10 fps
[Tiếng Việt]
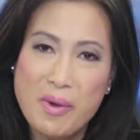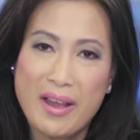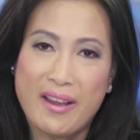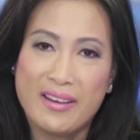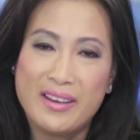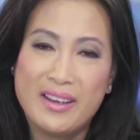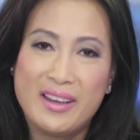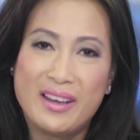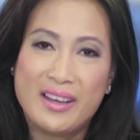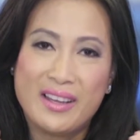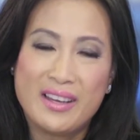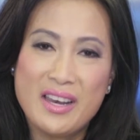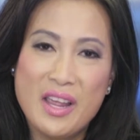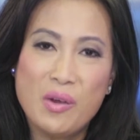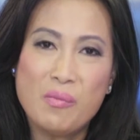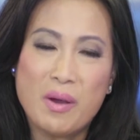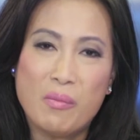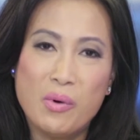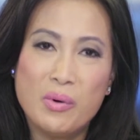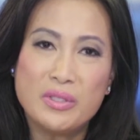mà nếu mà
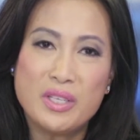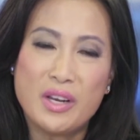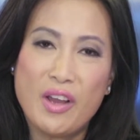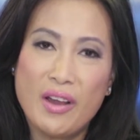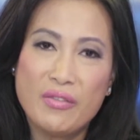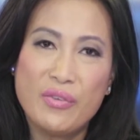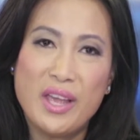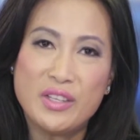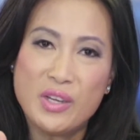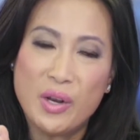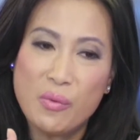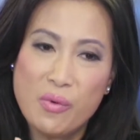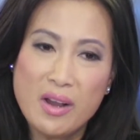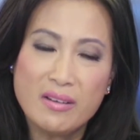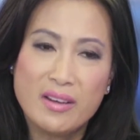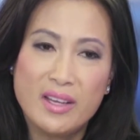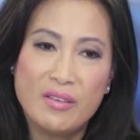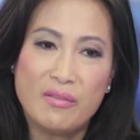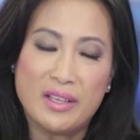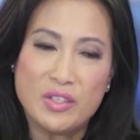muốn cho nó affair cho nó work
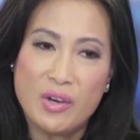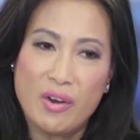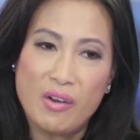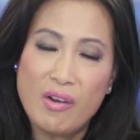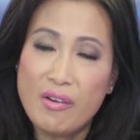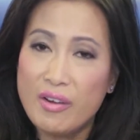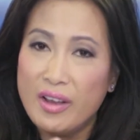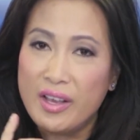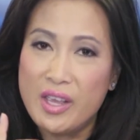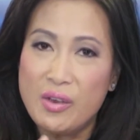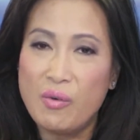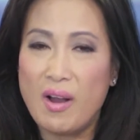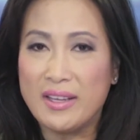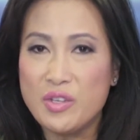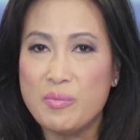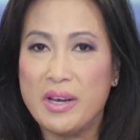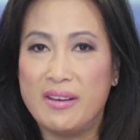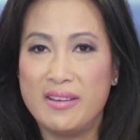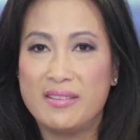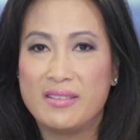và cho nó có hiệu quả cho mình
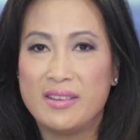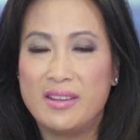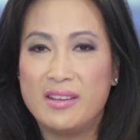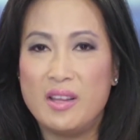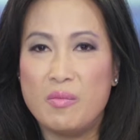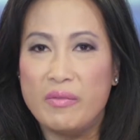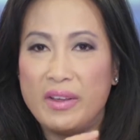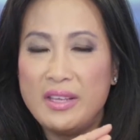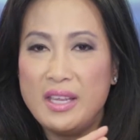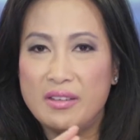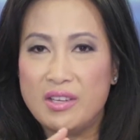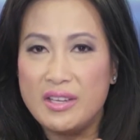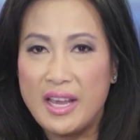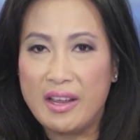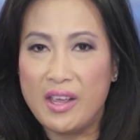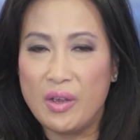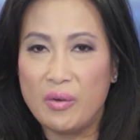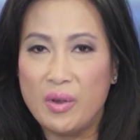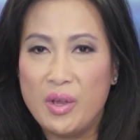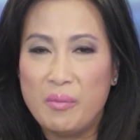đó thì mình phải nhìn trên nhãn hiệu
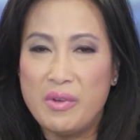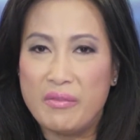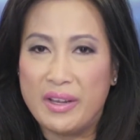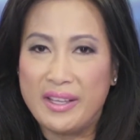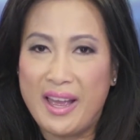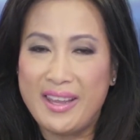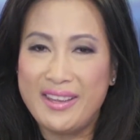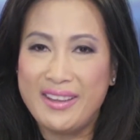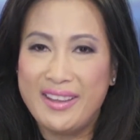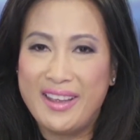mình phải thấy